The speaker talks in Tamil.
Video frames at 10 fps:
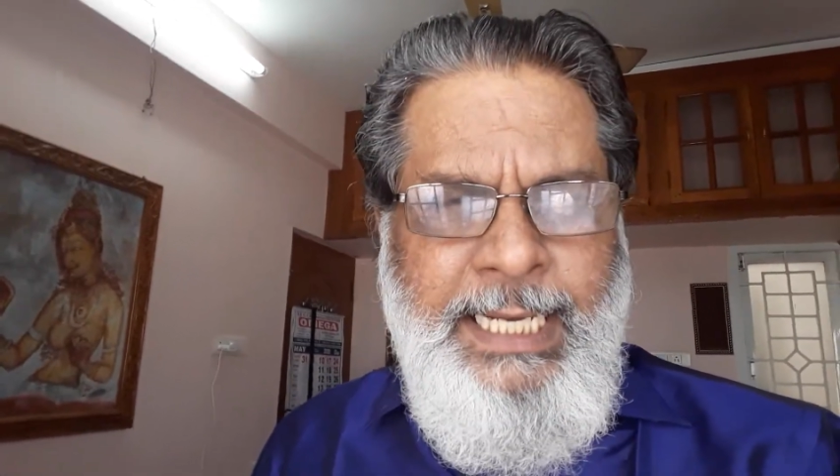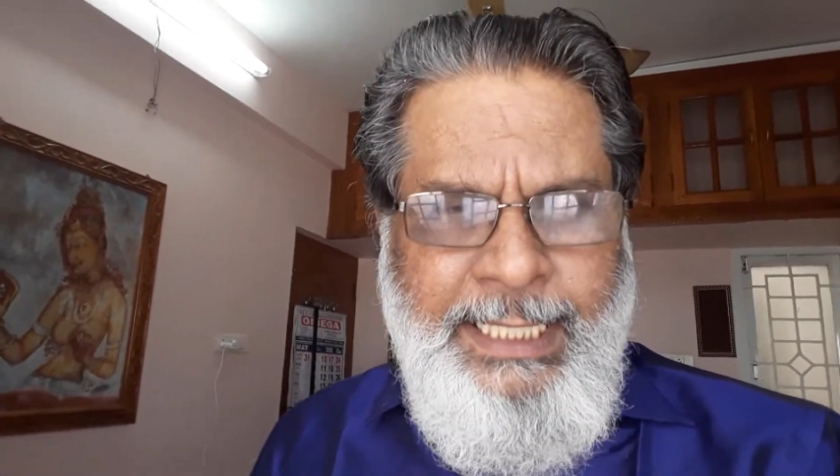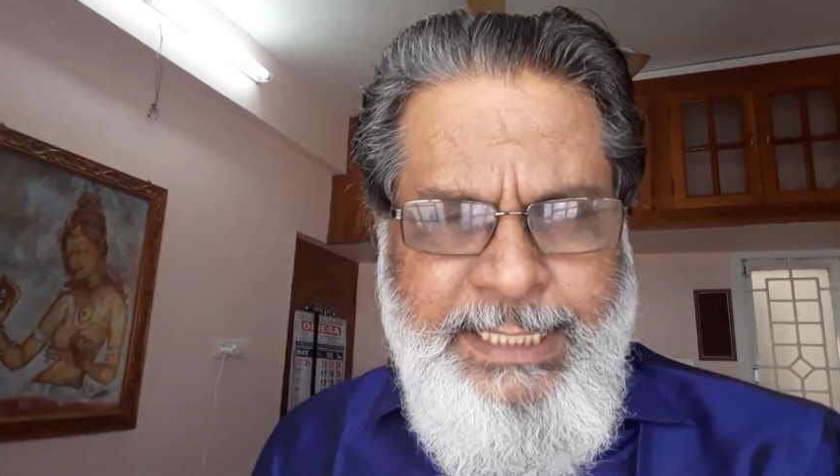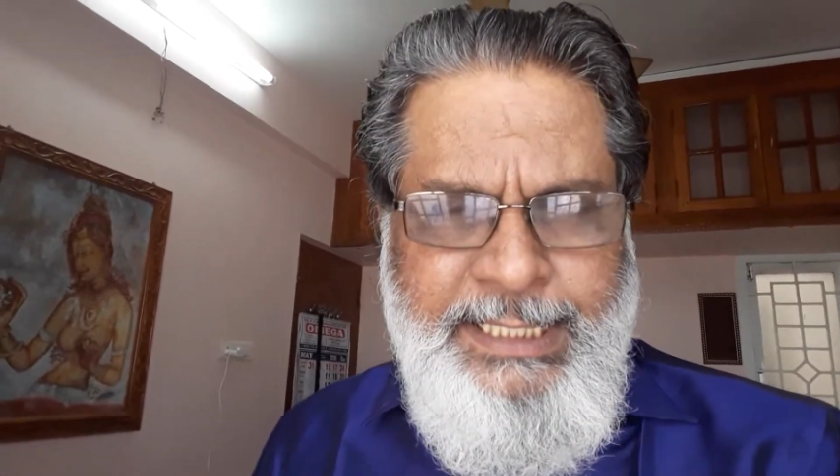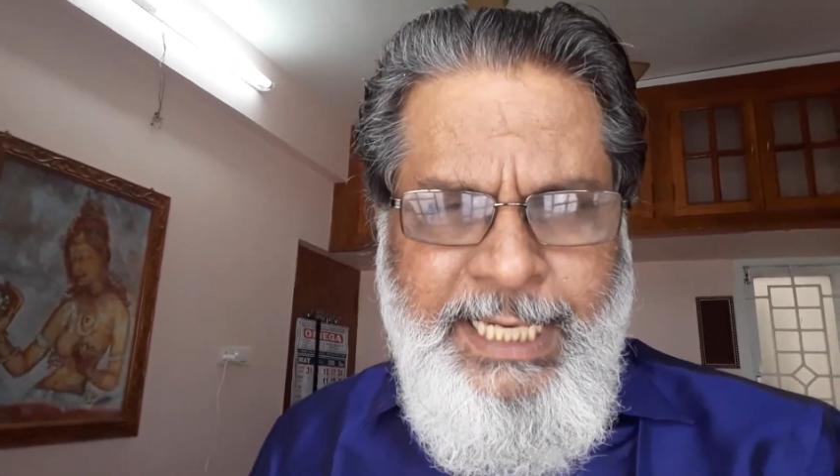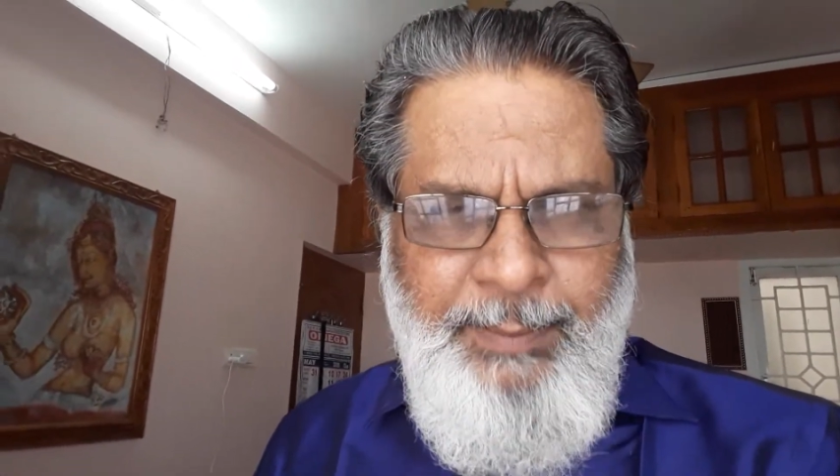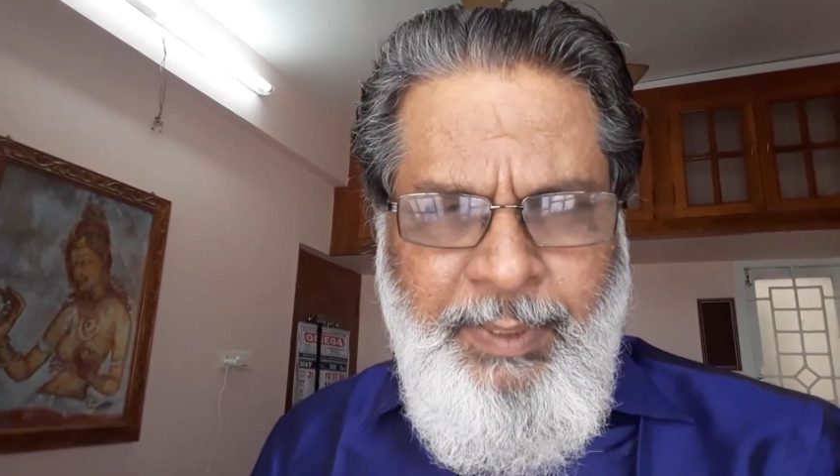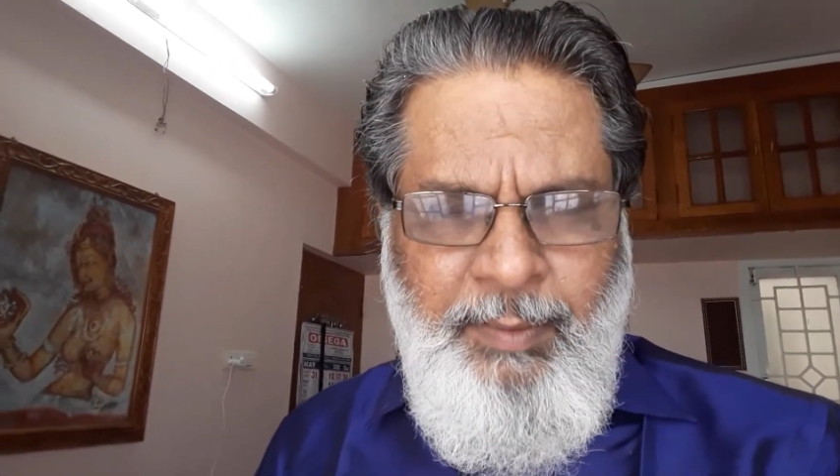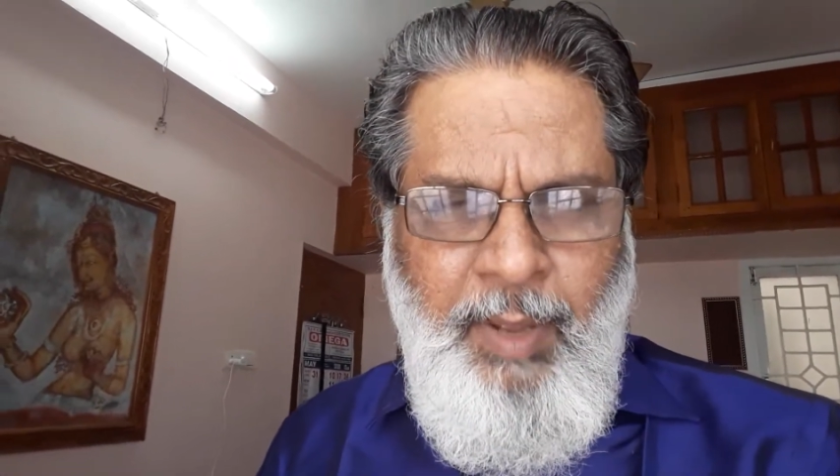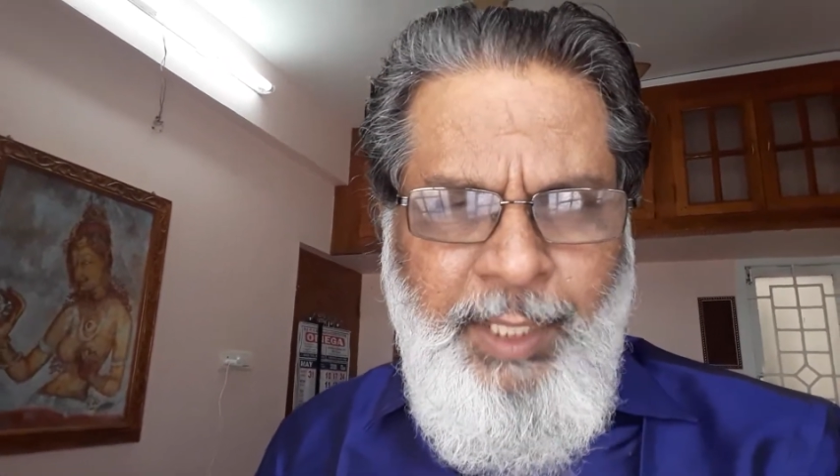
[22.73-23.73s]
அர்ஜி
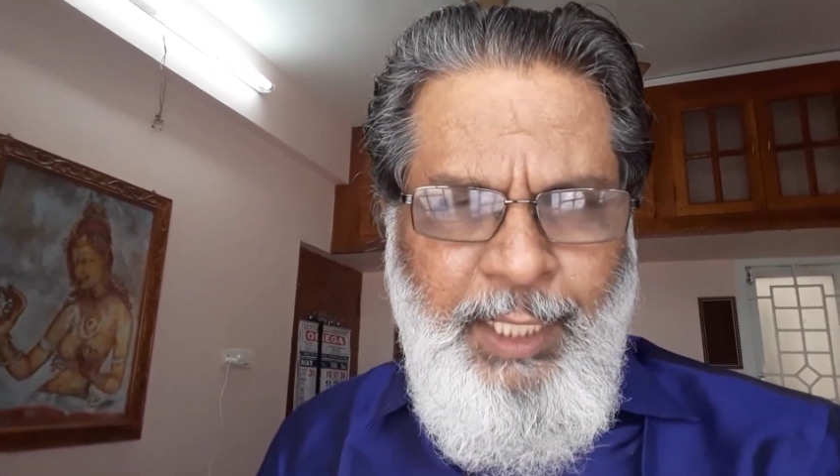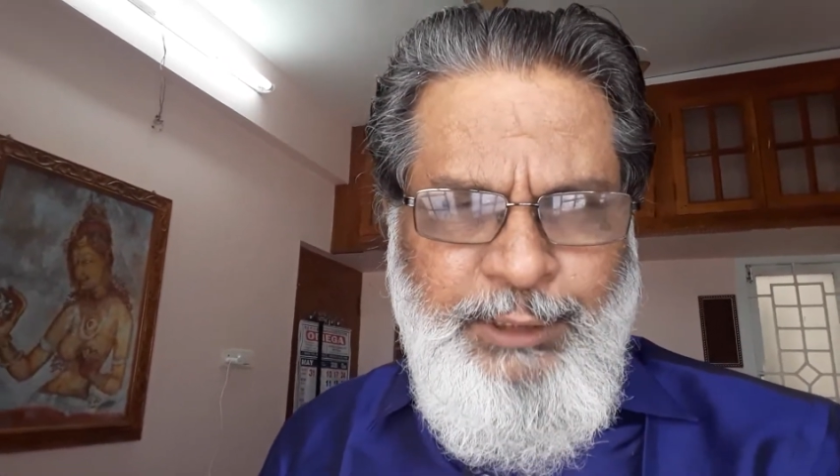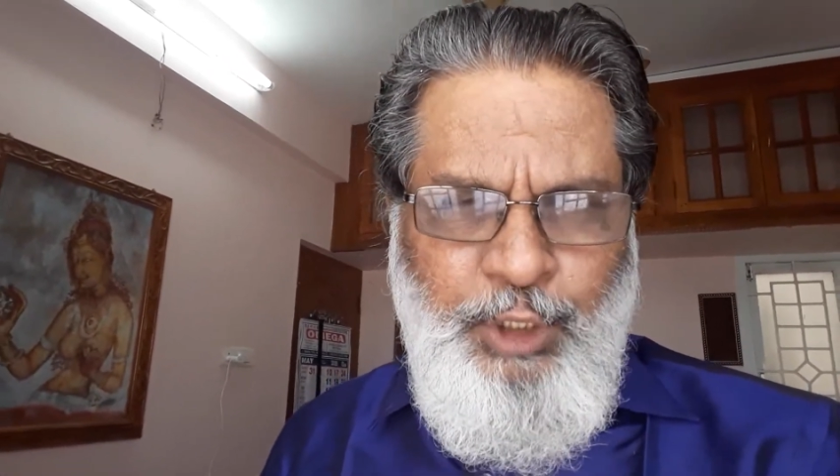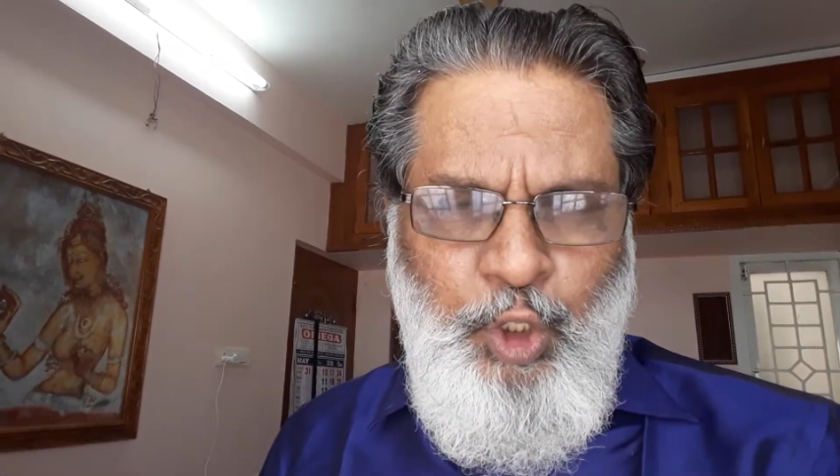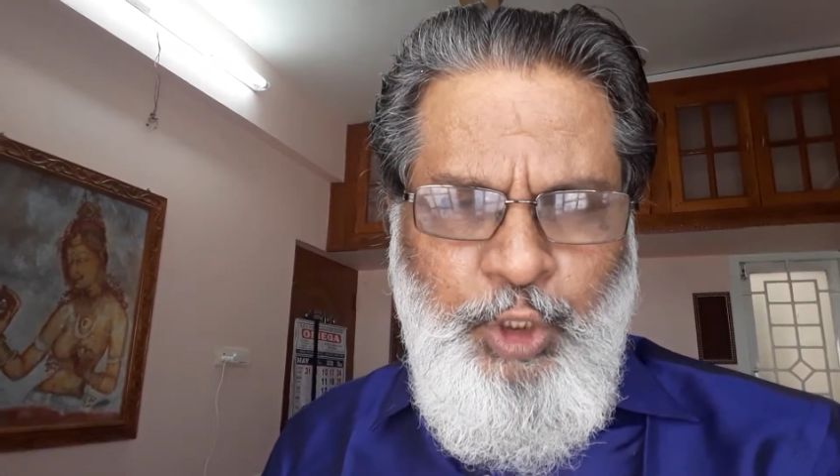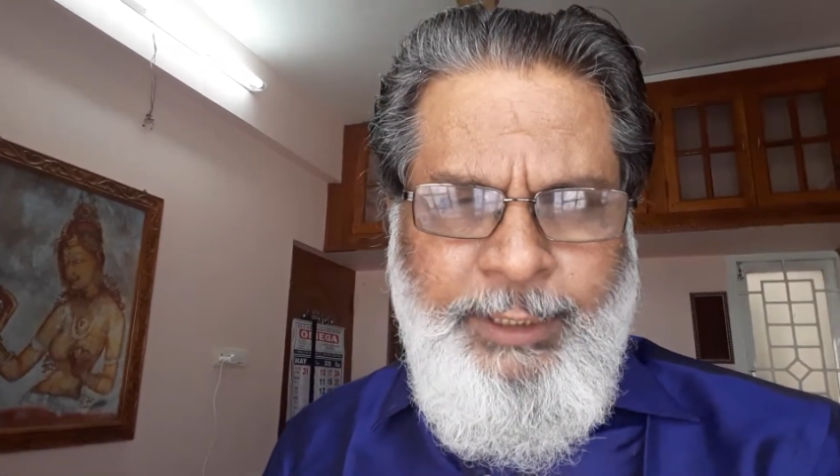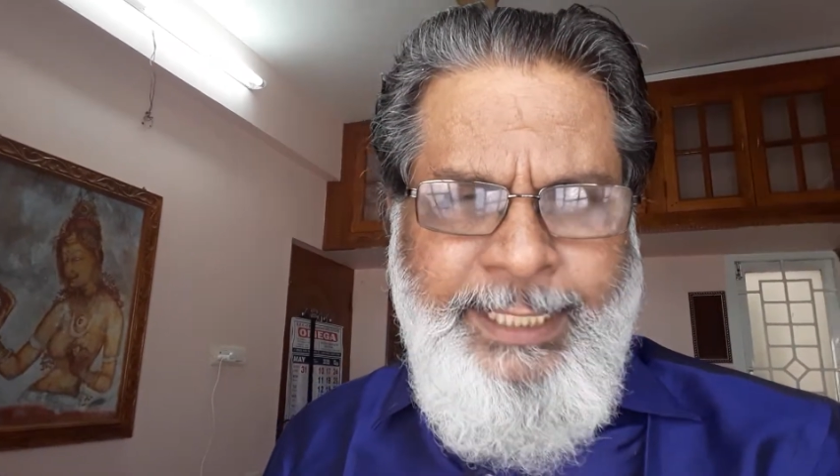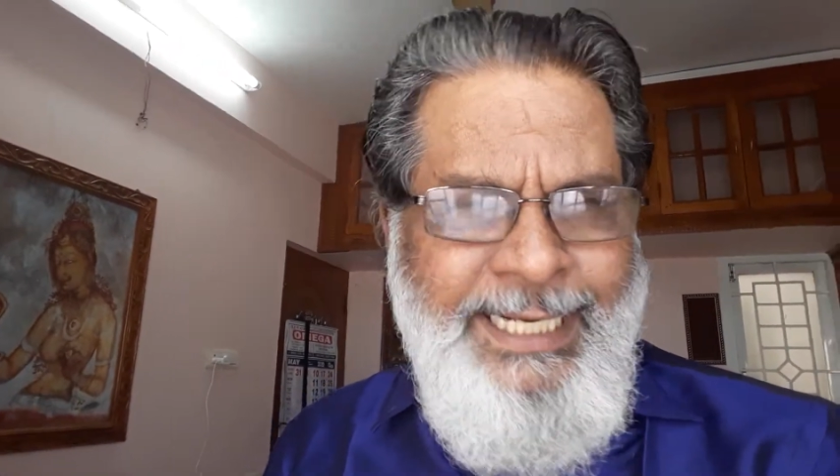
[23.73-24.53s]
எனப்படும் ஆங்கில சொல்லுக்கு